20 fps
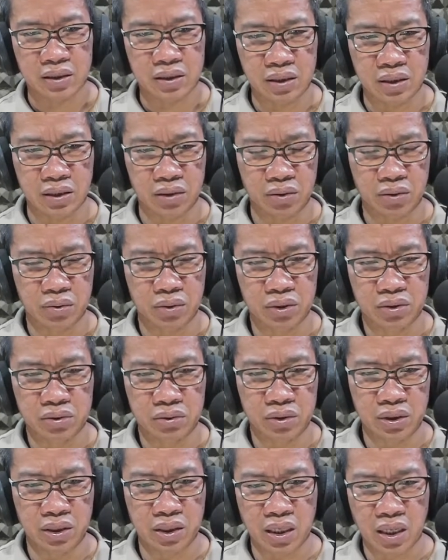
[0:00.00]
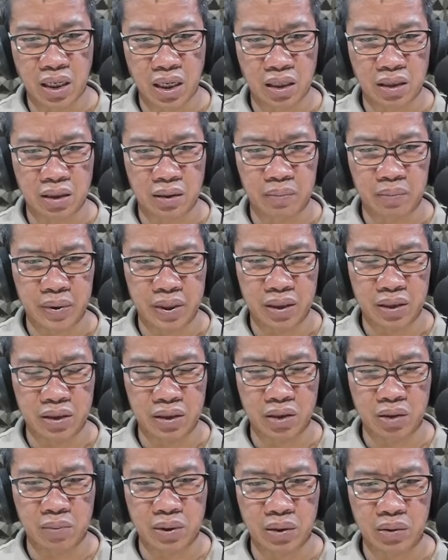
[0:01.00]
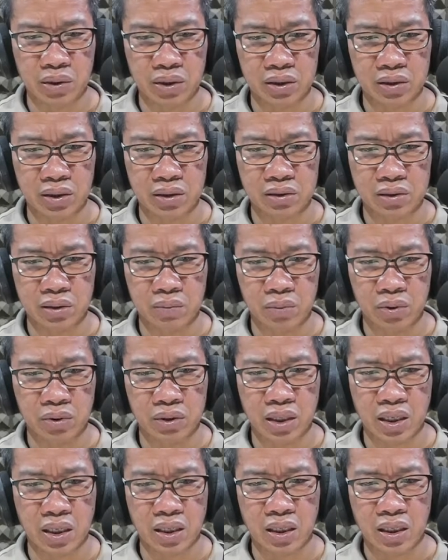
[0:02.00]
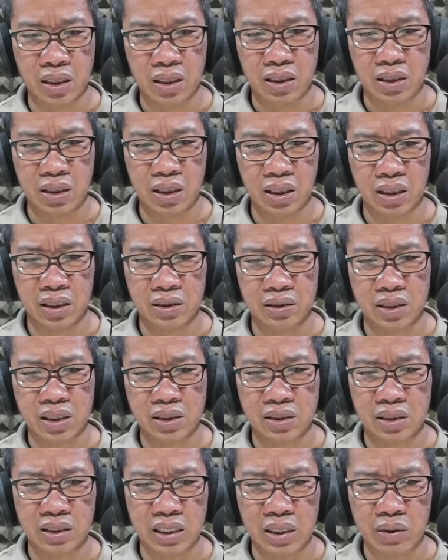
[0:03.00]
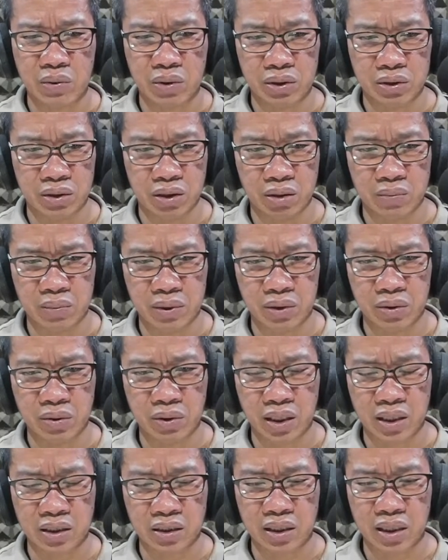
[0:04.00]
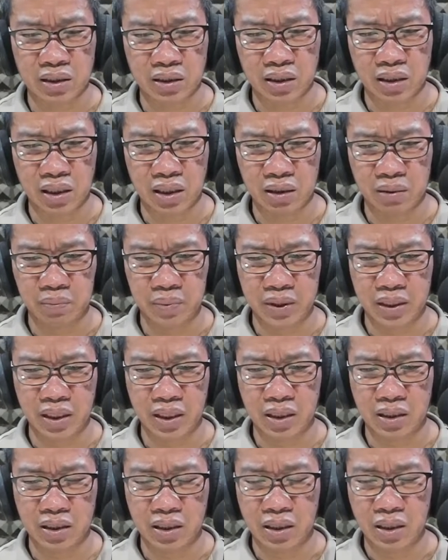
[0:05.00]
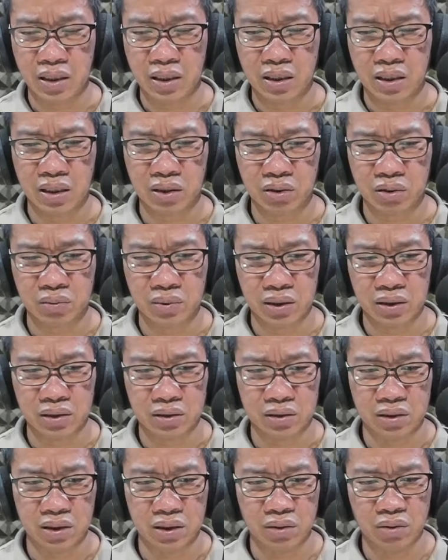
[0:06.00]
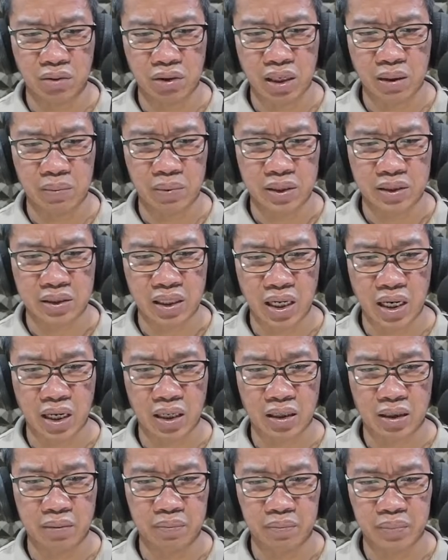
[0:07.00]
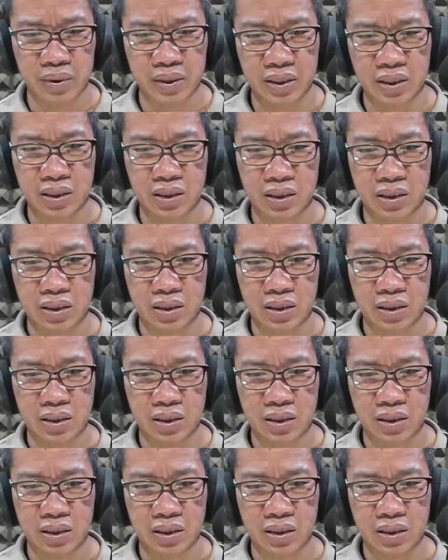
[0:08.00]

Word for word: Kinukwestiyon din ng RMP ang di umano ay testimonya ng isa sa dalawang di umano ay dating NPA na tumitestigo laban sa RMP.